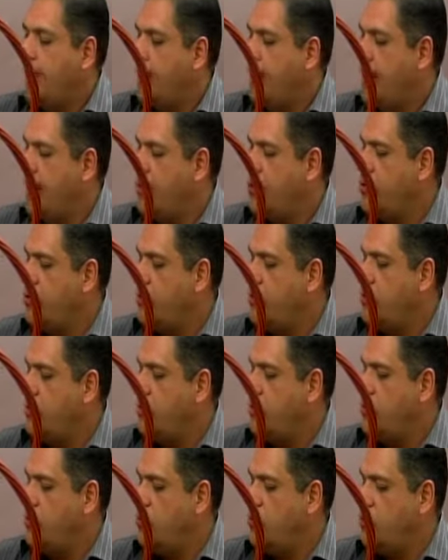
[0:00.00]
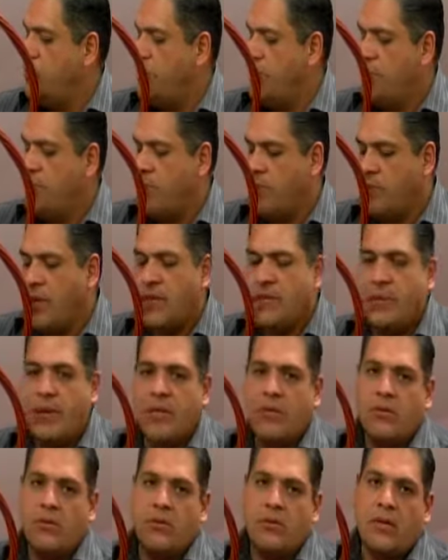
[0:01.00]
Es uno de los municipios más
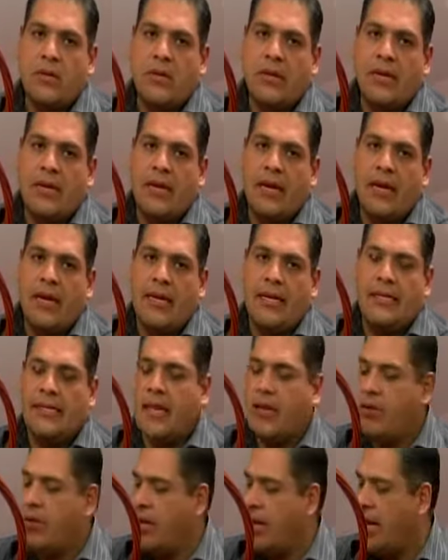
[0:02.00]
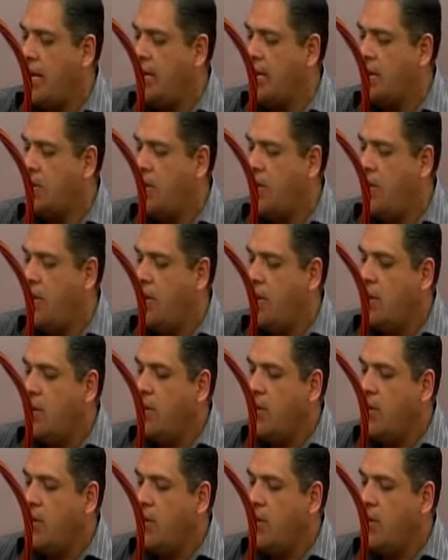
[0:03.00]
bellos en, el estado de Jalisco.